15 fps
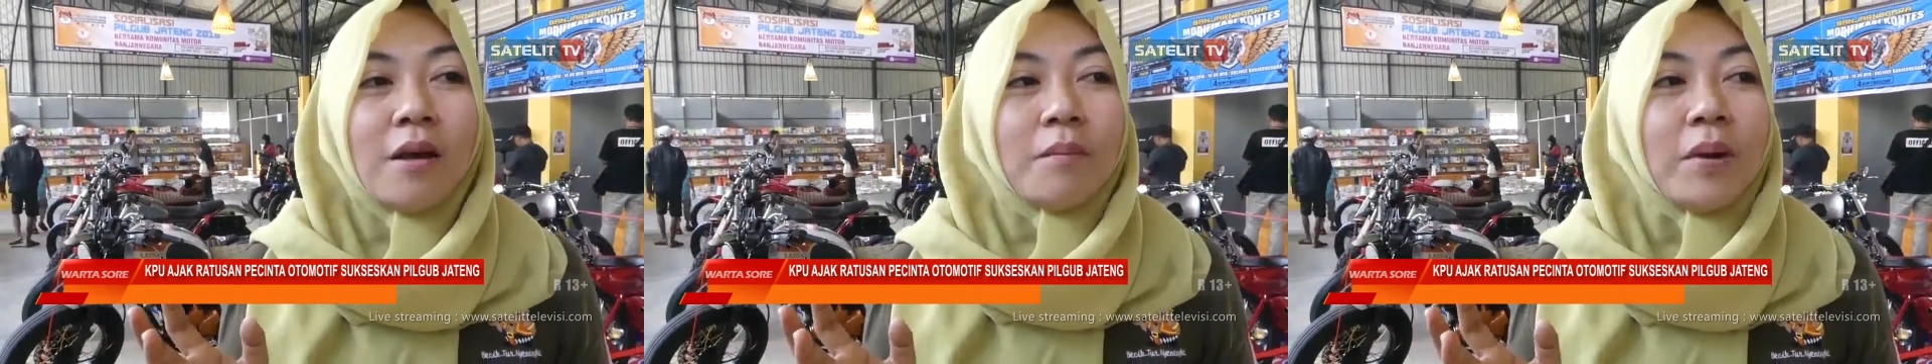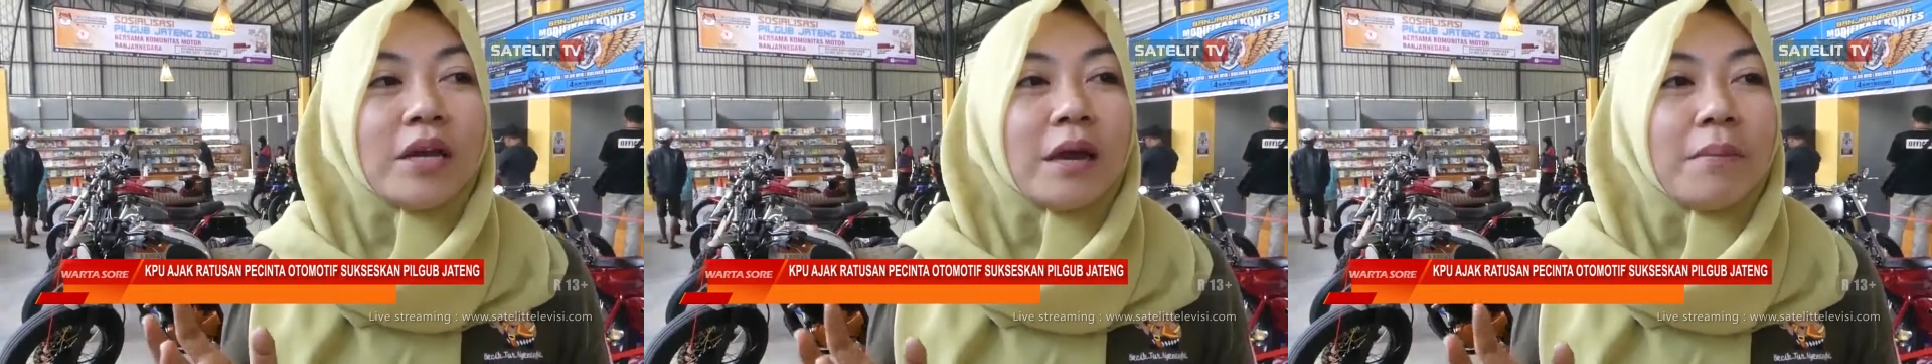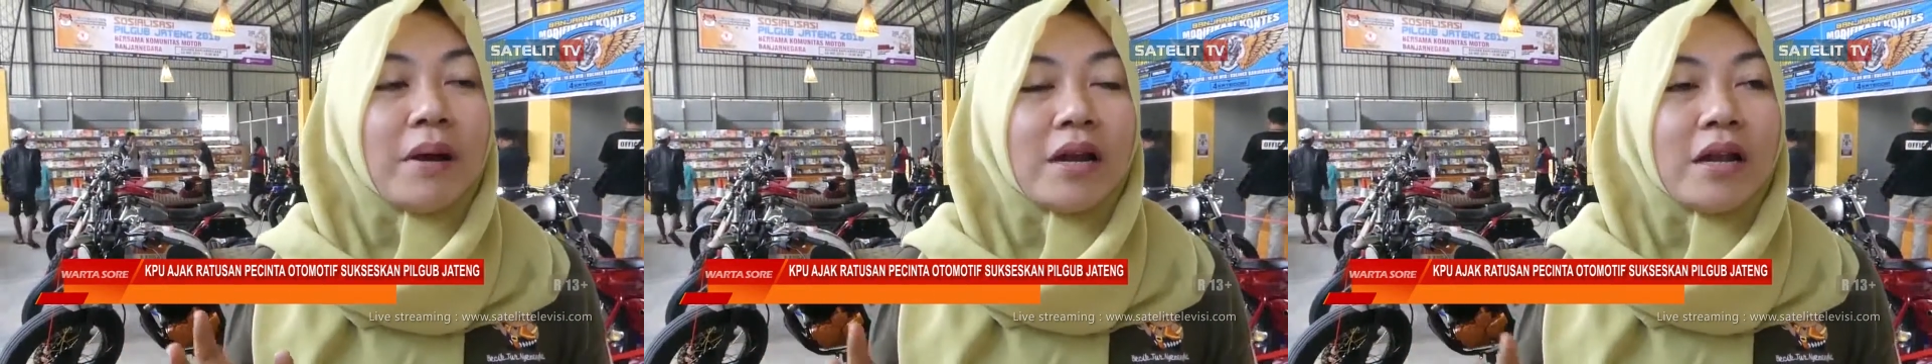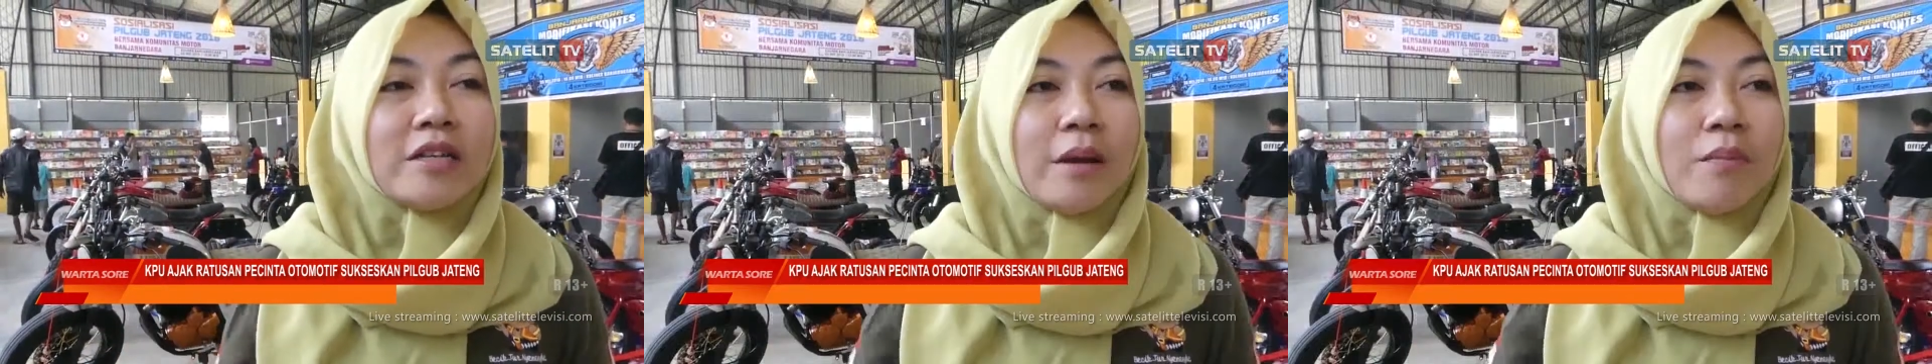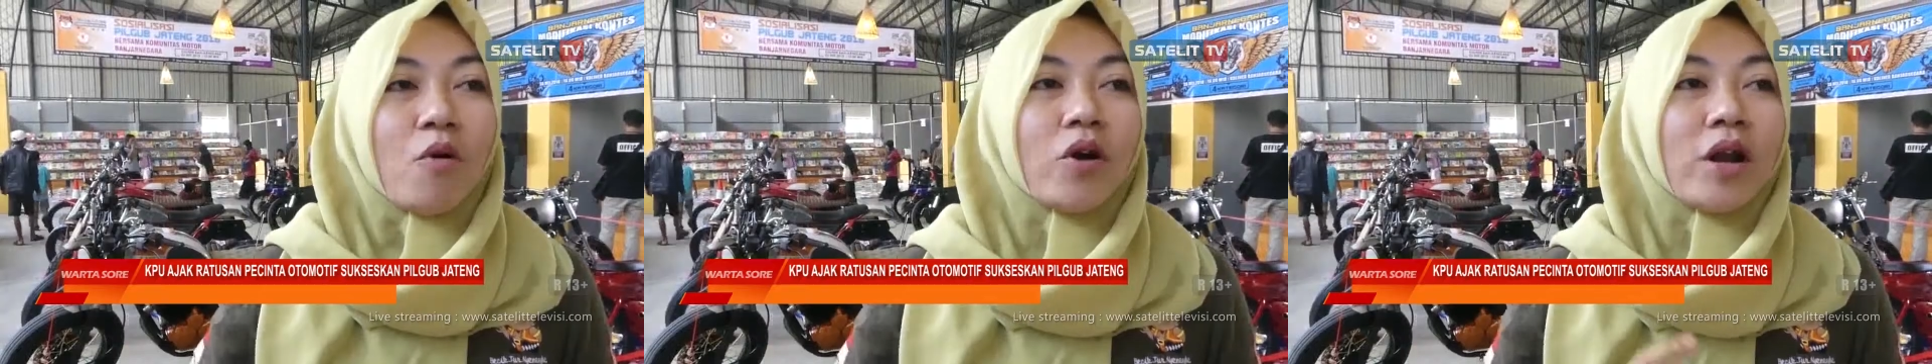Bagaimana
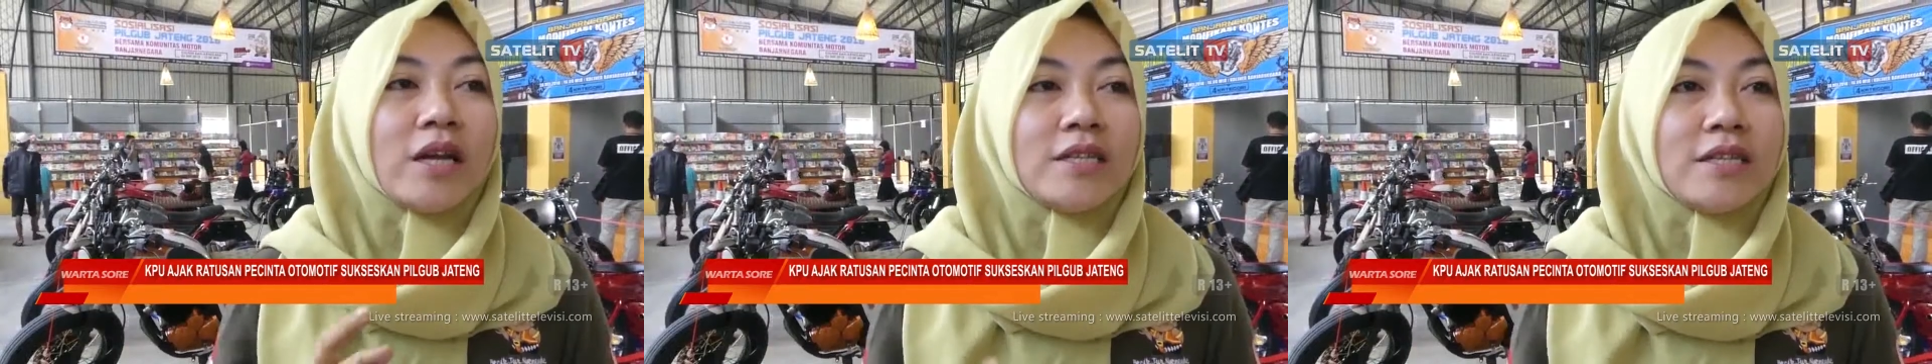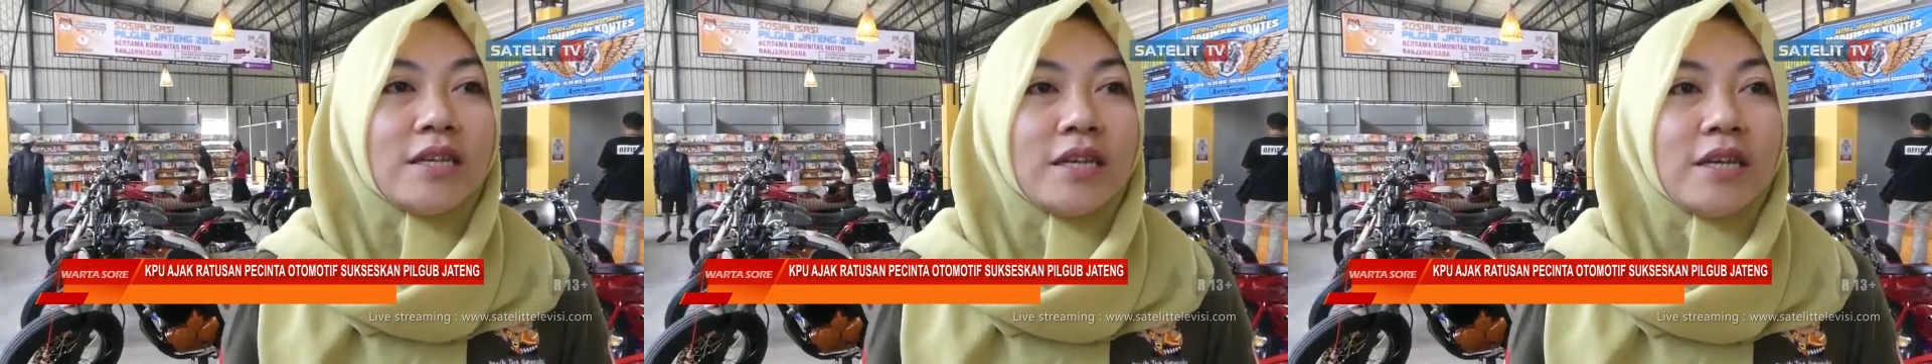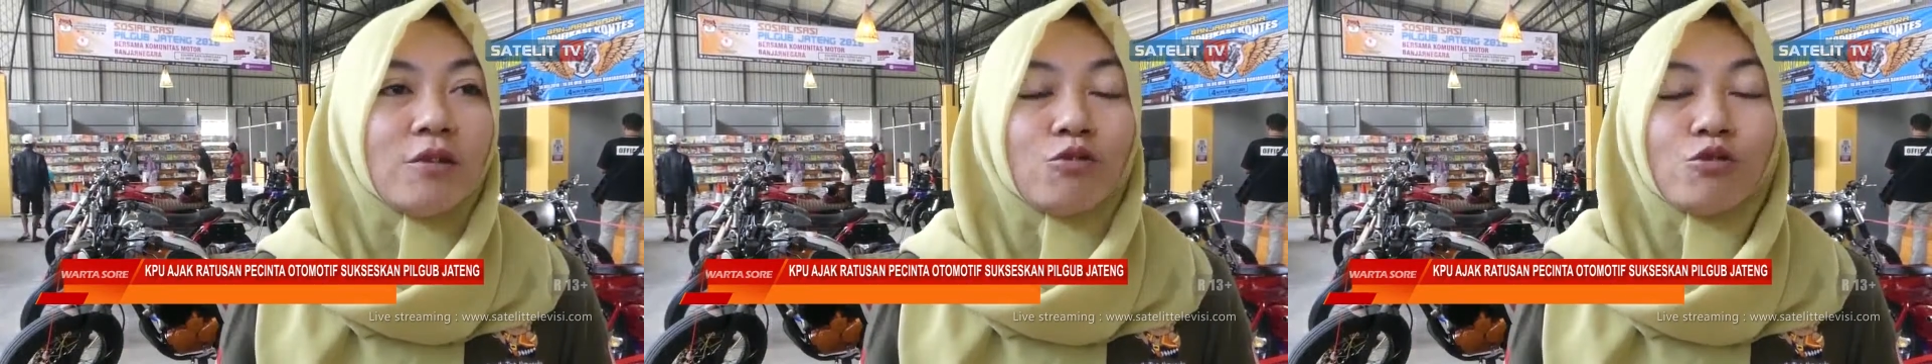demokrasi